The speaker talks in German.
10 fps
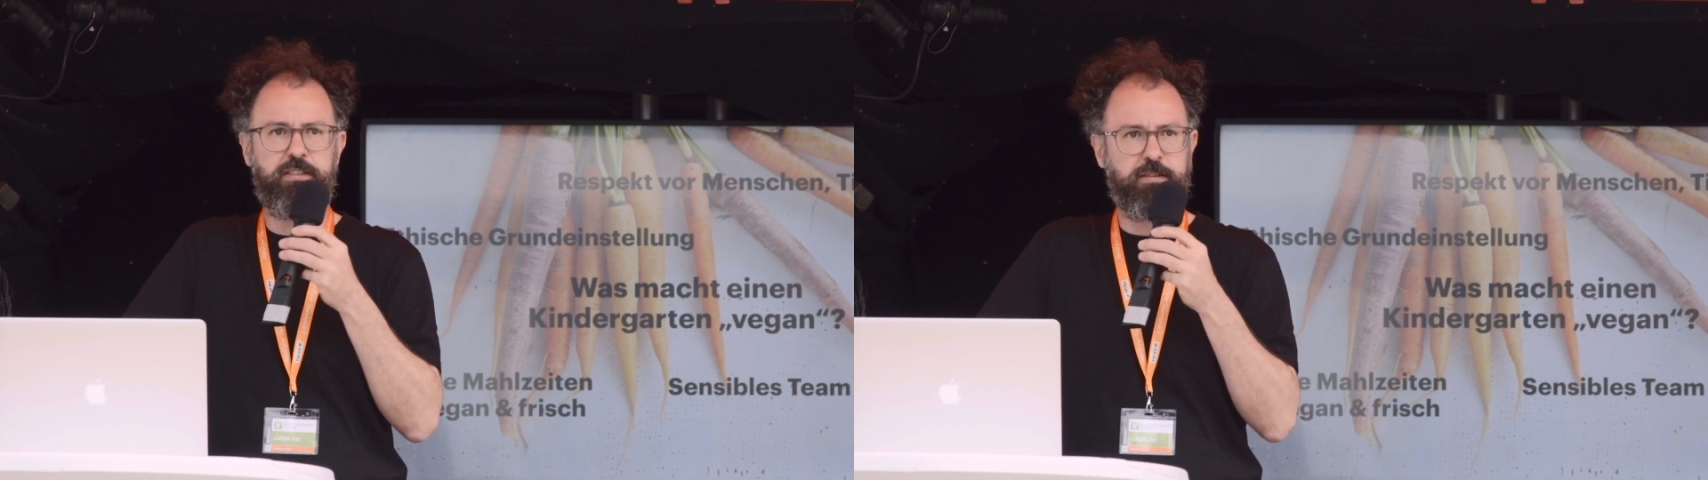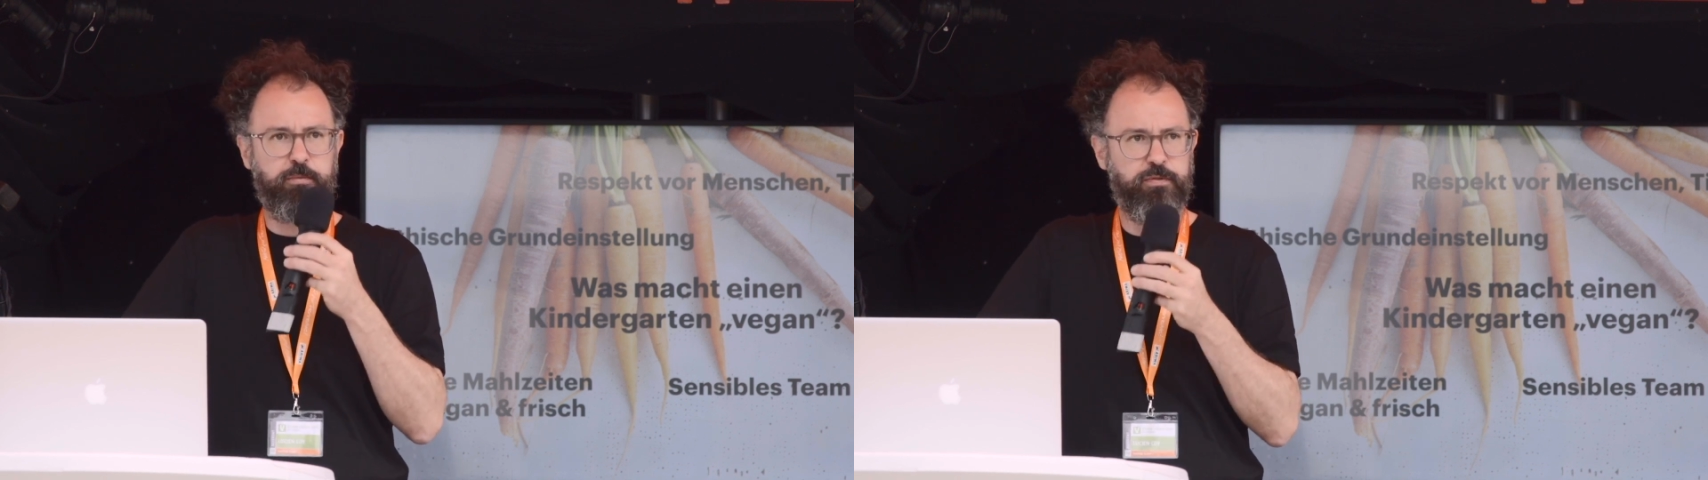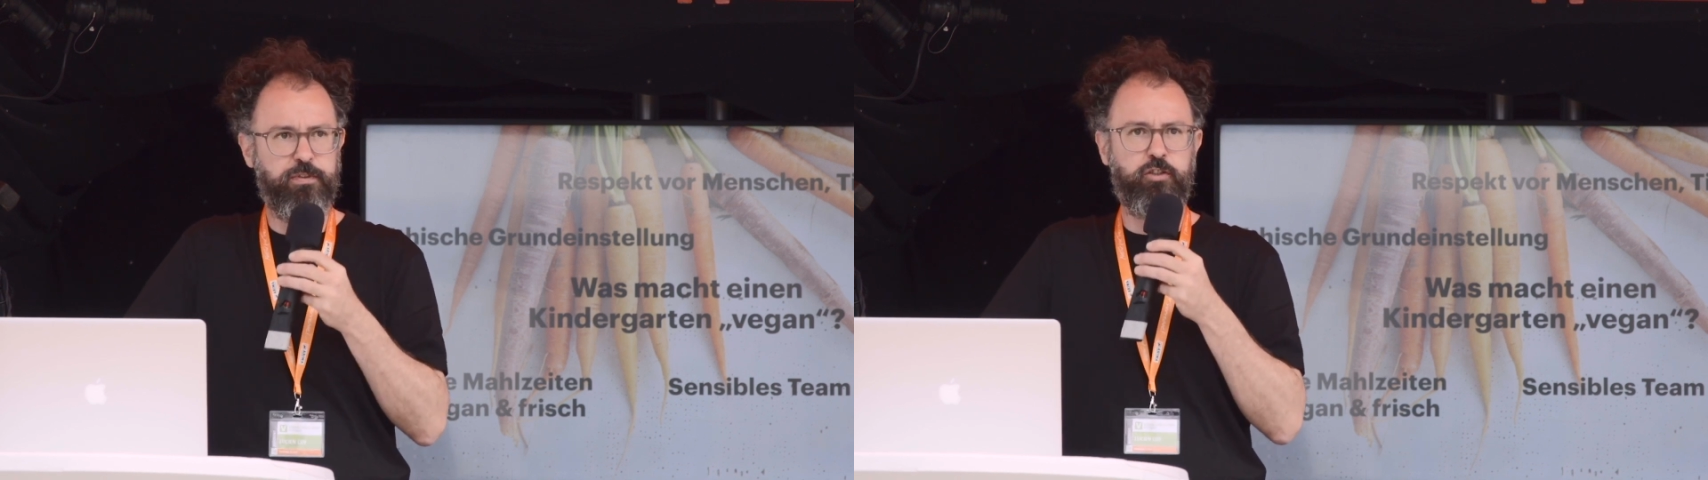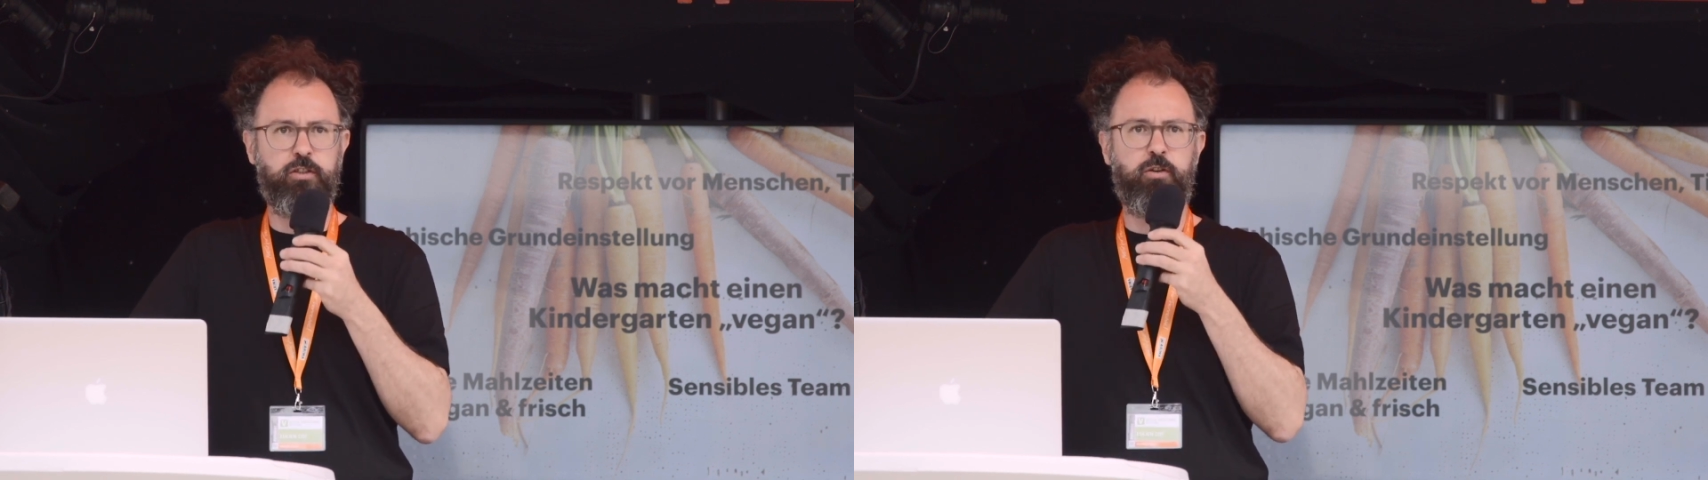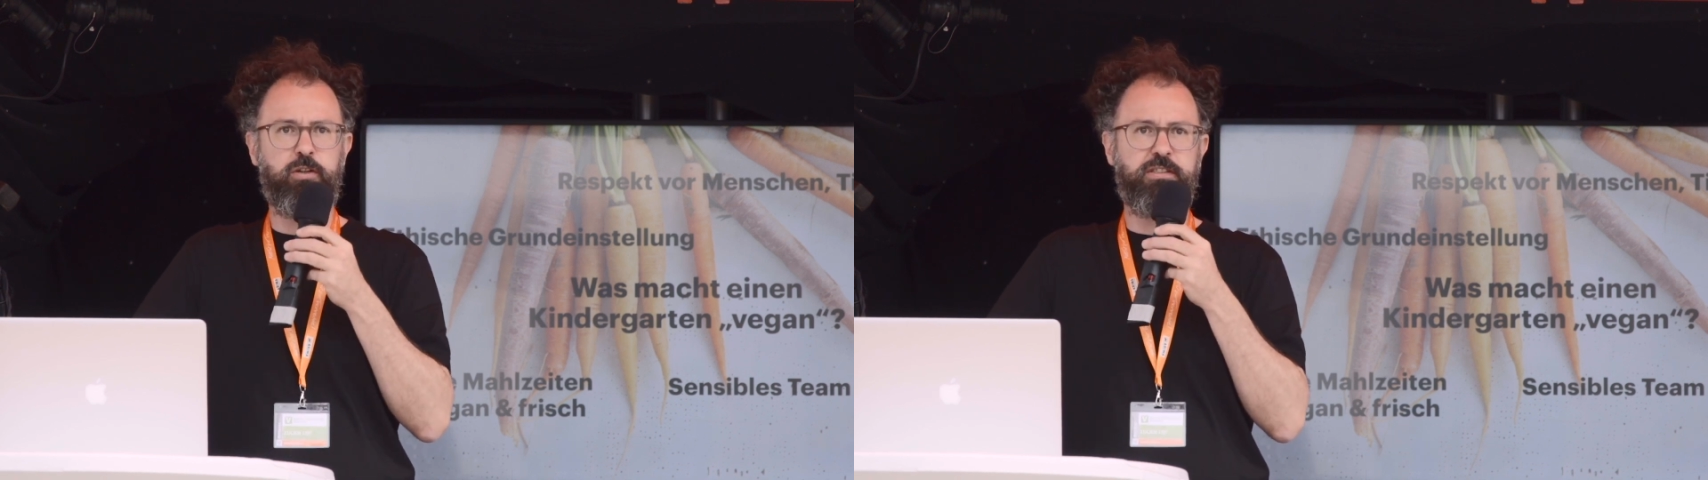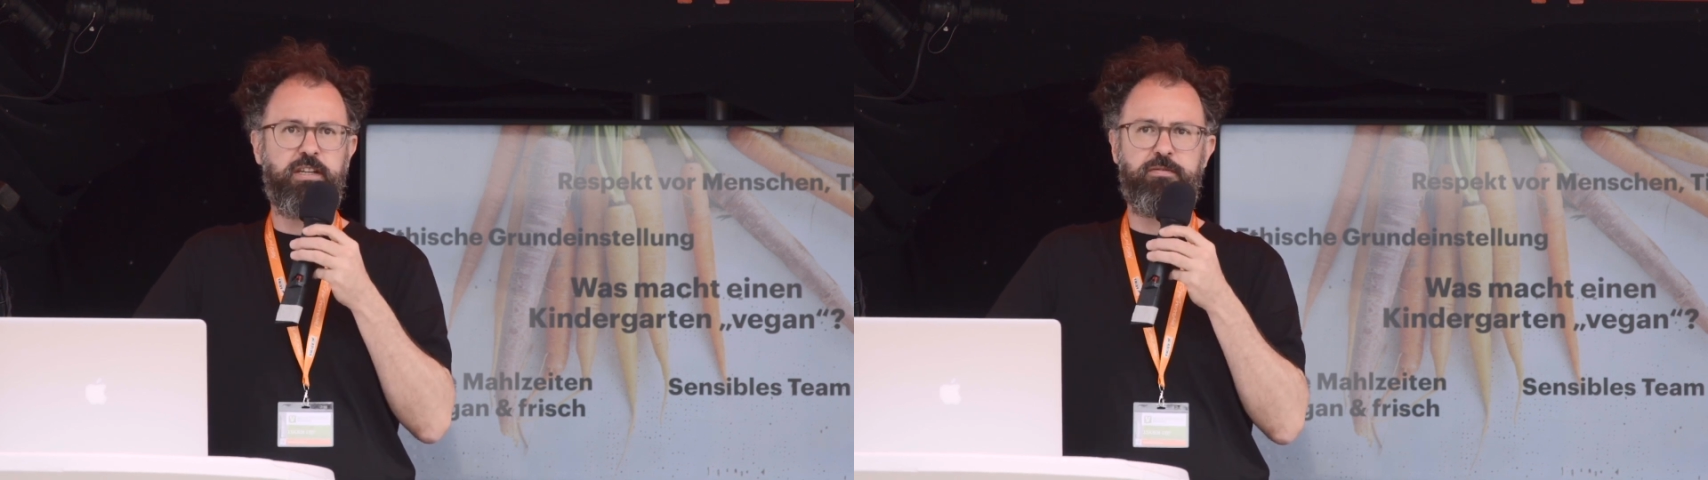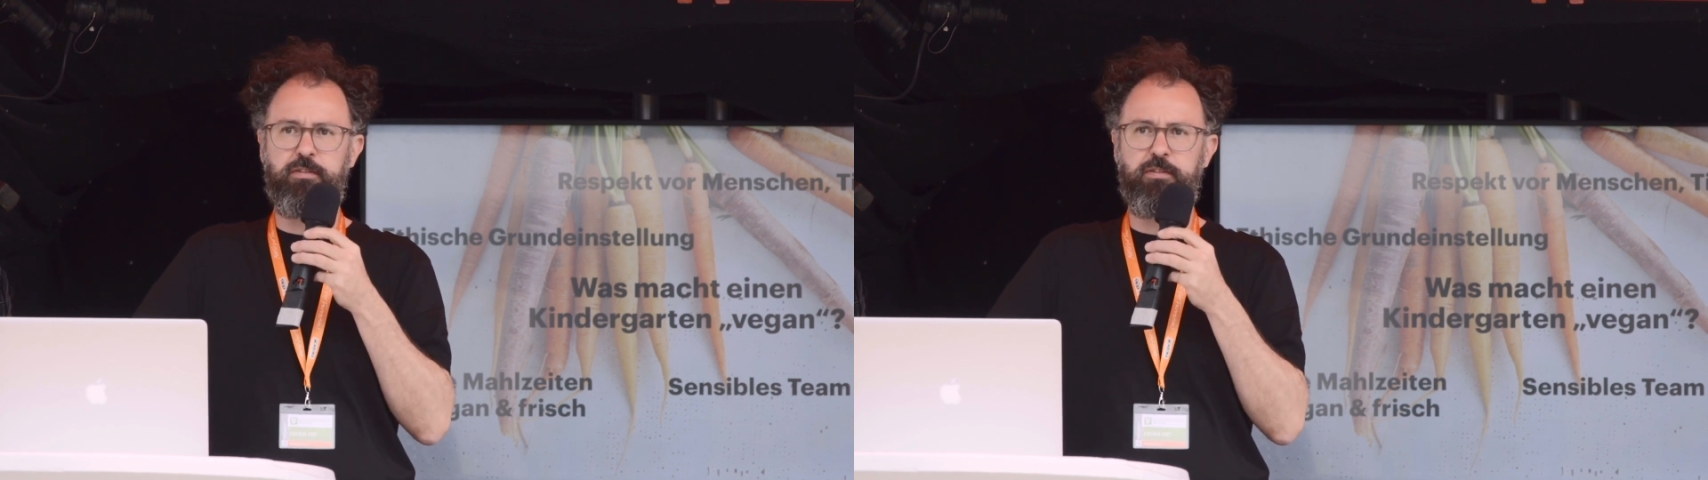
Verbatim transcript: das muss frisch gekocht sein.